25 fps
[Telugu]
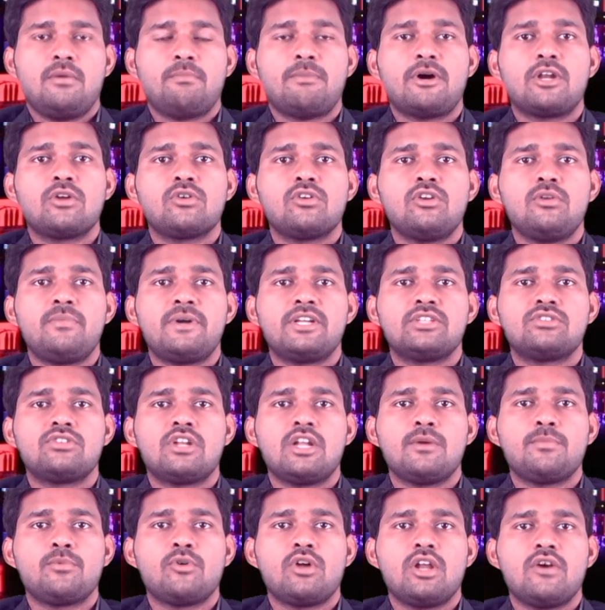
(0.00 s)
పరుగులు
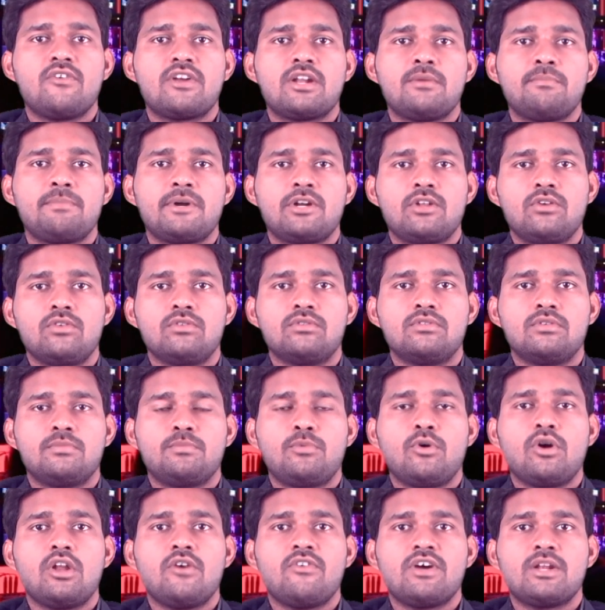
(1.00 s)
పెడుతున్న పోలవరం పనులు
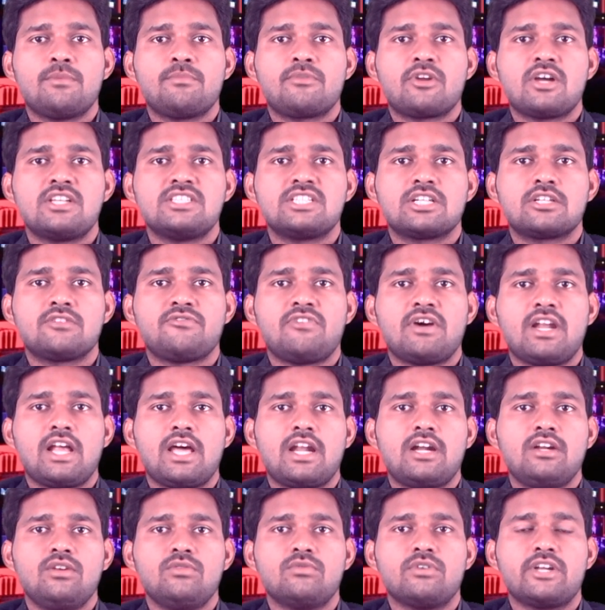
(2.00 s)
పోలవరం ప్రాజెక్టు
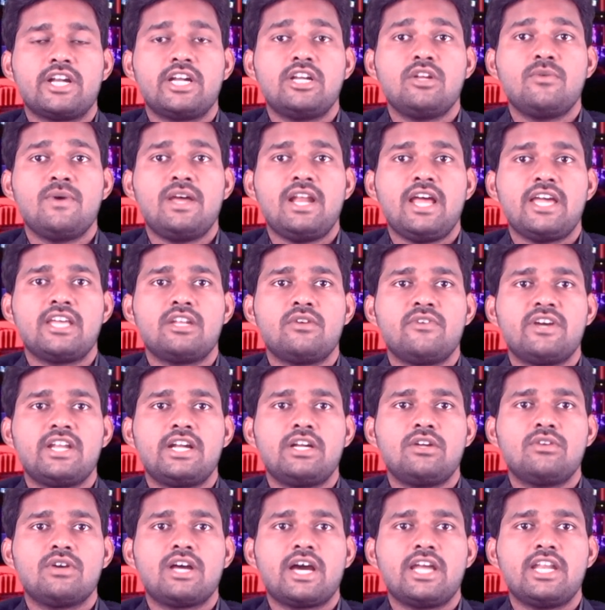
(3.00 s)
ఫలాలను రెండు వేల ఇరవై
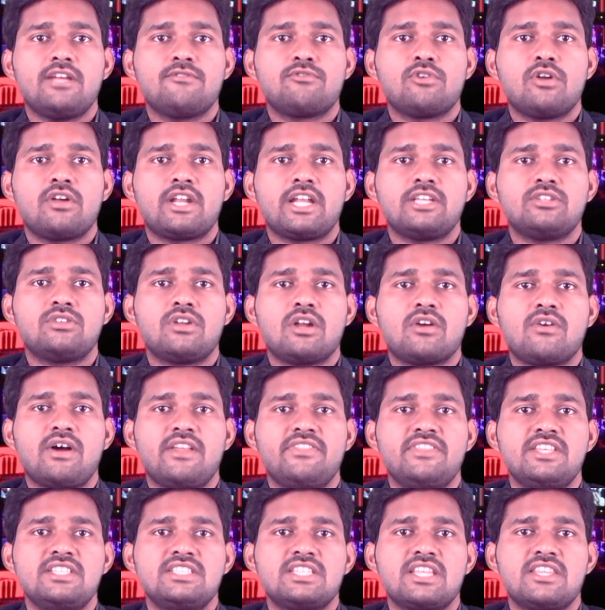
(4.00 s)
రెండు ఖరీఫ్లో రైతులకు
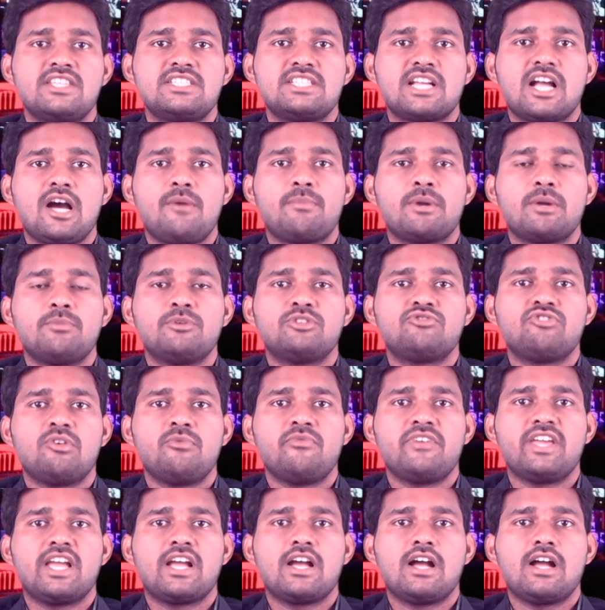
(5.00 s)
అందించే దిశగా ప్రభుత్వం
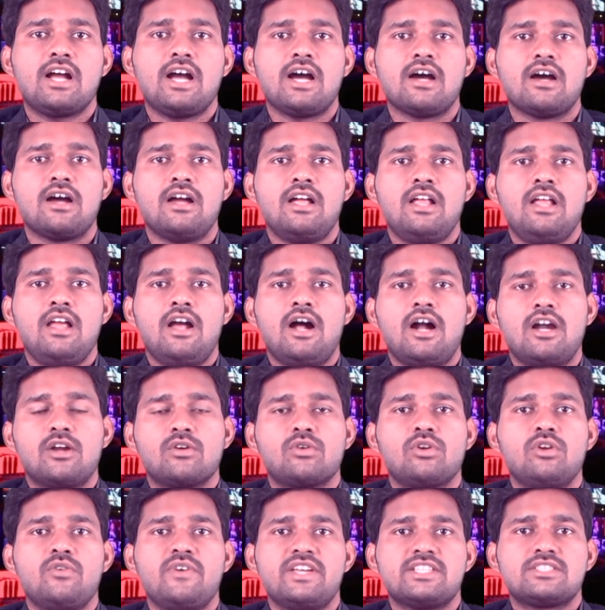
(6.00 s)
వేగంగా అడుగులు